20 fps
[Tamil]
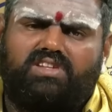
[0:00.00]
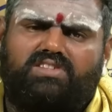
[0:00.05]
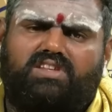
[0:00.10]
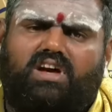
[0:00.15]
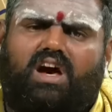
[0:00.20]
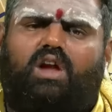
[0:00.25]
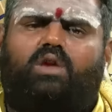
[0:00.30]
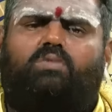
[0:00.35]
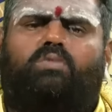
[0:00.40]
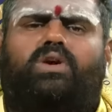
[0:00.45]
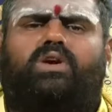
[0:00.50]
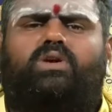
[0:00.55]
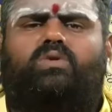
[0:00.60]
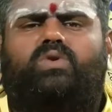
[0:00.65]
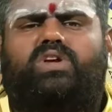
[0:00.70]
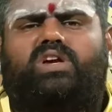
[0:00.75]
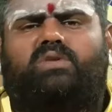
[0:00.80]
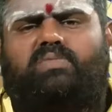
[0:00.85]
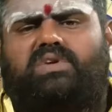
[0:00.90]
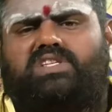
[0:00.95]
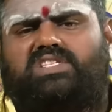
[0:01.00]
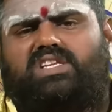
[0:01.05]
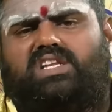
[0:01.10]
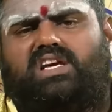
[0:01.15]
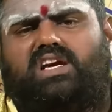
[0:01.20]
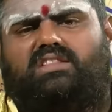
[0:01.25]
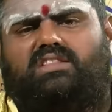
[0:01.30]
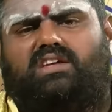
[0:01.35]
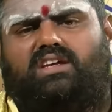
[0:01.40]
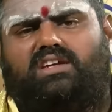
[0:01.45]
சால்வ் பண்ணக்கூடிய
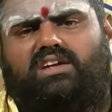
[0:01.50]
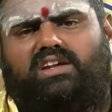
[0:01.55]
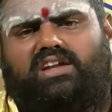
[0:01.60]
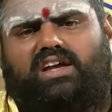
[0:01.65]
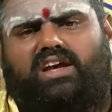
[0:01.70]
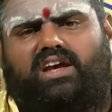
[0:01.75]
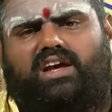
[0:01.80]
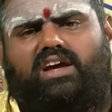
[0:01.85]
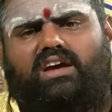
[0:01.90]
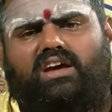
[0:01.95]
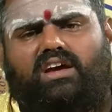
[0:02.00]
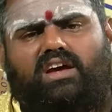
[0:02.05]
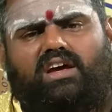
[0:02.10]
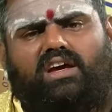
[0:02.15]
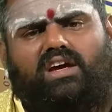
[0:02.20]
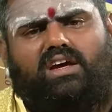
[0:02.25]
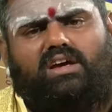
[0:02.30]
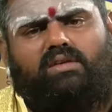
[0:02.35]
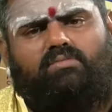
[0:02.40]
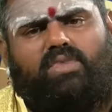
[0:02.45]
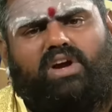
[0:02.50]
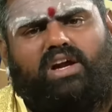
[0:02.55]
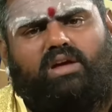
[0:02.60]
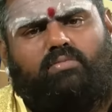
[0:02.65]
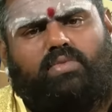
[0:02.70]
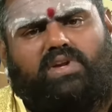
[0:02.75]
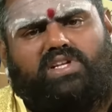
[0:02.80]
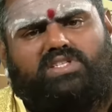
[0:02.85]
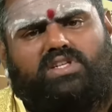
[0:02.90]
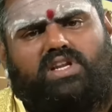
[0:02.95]
பிரச்சனையாக தான் இன்றைய
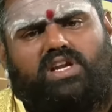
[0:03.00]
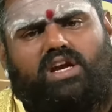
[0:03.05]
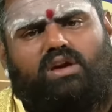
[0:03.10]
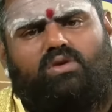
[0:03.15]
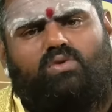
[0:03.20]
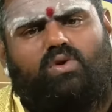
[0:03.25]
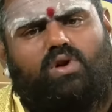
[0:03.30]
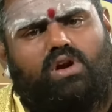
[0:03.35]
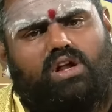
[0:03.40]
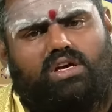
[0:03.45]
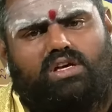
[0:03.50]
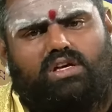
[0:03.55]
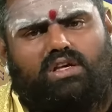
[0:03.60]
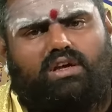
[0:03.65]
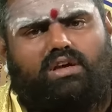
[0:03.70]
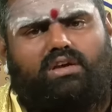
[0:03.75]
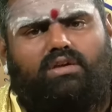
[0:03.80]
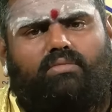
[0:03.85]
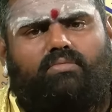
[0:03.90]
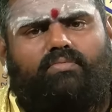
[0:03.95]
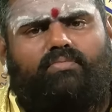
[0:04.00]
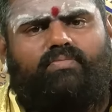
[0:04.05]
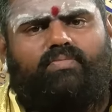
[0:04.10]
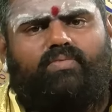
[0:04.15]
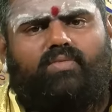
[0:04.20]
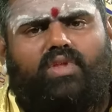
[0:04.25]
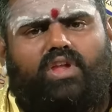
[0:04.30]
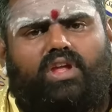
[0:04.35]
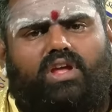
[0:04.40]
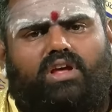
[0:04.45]
பணப்பிரச்சனைகள் உங்களுக்கு இருக்கும்
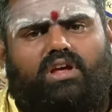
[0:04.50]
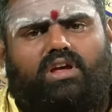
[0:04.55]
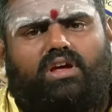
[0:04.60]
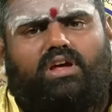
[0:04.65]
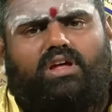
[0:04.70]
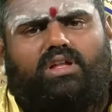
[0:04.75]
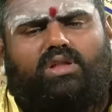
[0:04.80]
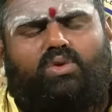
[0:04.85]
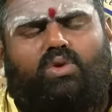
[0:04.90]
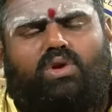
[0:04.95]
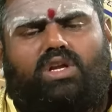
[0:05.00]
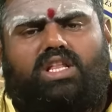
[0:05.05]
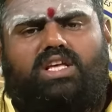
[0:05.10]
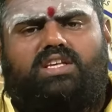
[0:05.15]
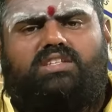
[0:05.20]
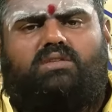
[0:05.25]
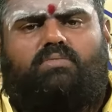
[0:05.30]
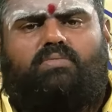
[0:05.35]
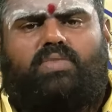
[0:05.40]
துரதேச